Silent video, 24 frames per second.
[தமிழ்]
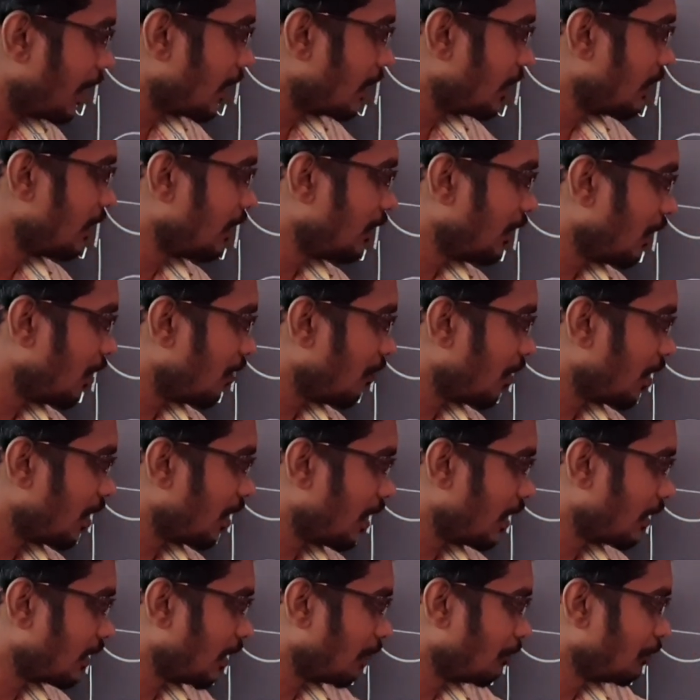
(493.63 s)
எனர்ஜி ஜீரோ ஆகுது
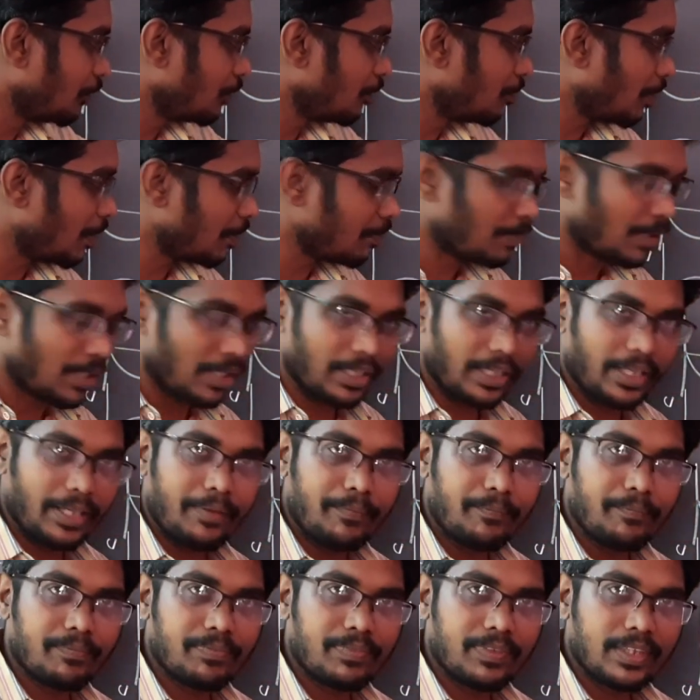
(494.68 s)
இதில் சப்ஷூட் பண்ணி பாருங்கள்
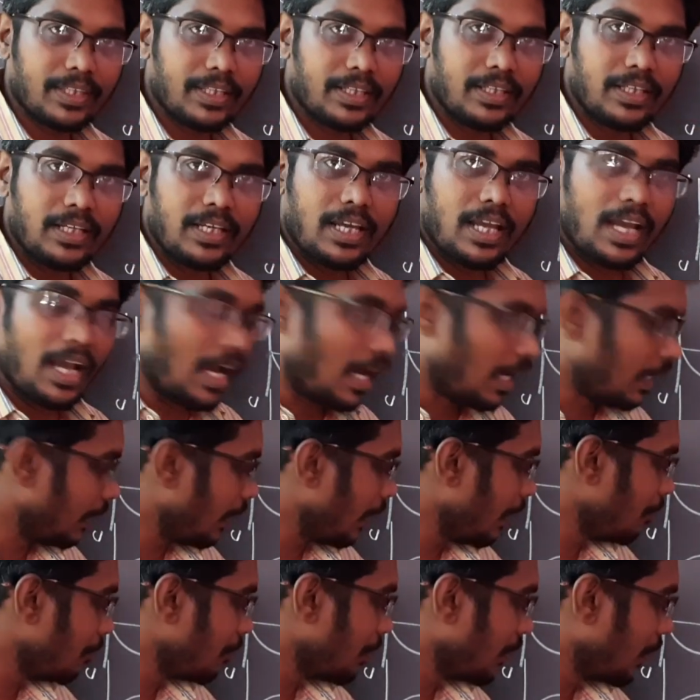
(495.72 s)

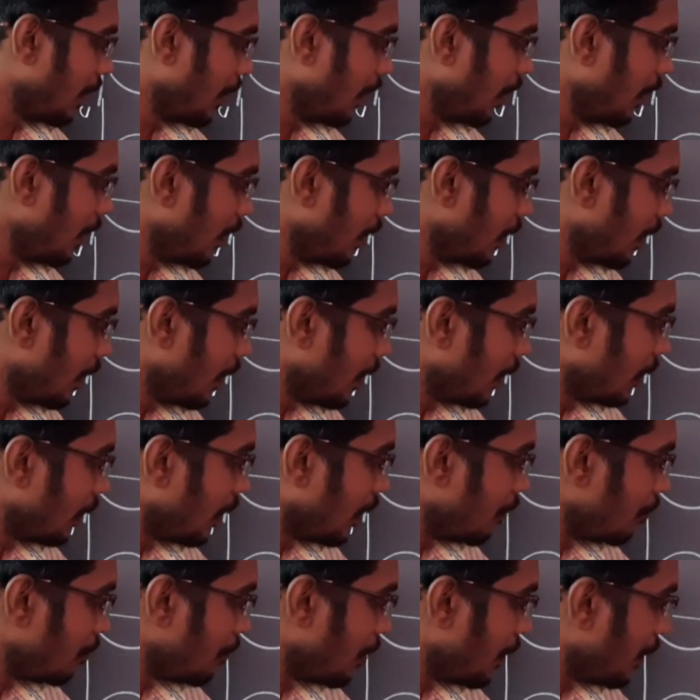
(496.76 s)
அதே மாதிரி
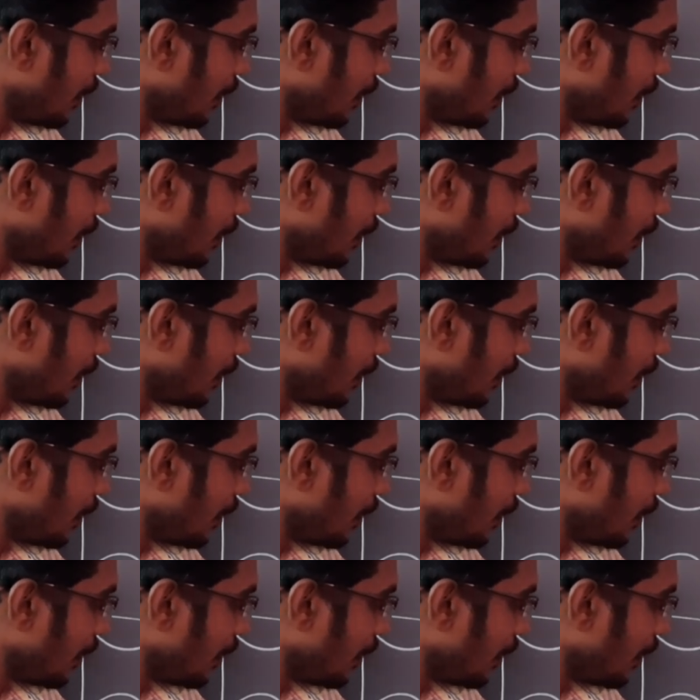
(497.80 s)
திரும்ப